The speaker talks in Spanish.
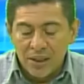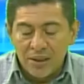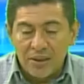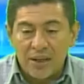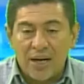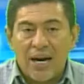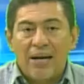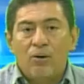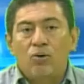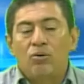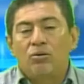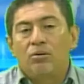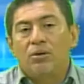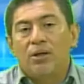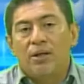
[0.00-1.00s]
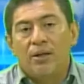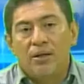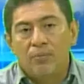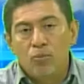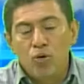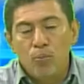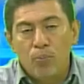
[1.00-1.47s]
llegaron en
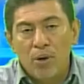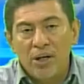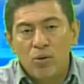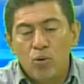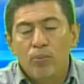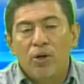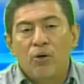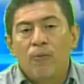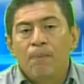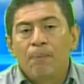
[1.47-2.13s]
muy buen número